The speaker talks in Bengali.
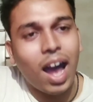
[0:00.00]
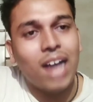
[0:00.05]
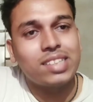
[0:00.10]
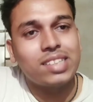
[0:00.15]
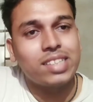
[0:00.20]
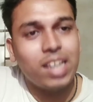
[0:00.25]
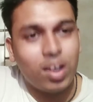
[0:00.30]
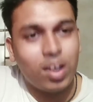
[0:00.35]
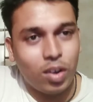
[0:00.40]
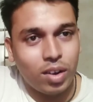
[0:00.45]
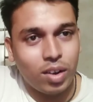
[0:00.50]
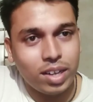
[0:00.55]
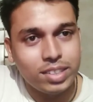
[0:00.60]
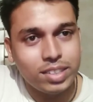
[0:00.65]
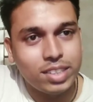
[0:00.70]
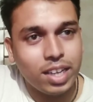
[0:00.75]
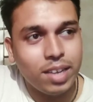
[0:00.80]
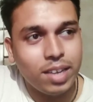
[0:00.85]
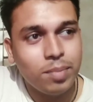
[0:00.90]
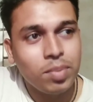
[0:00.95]
আশা করা
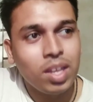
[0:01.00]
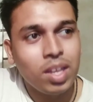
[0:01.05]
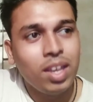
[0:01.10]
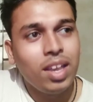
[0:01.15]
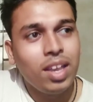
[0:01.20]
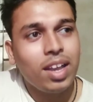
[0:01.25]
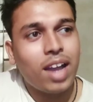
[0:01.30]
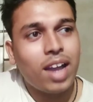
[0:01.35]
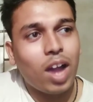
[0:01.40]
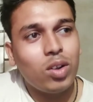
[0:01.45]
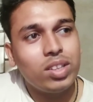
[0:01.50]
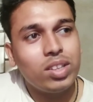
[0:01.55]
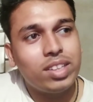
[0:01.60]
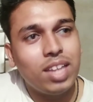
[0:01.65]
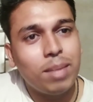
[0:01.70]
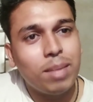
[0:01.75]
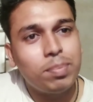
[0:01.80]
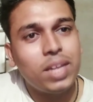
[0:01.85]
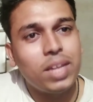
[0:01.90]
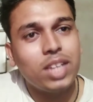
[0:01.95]
যায় কারণ
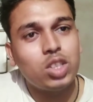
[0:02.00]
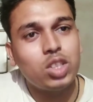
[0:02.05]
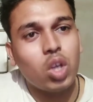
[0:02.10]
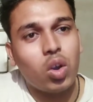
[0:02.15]
দেবদা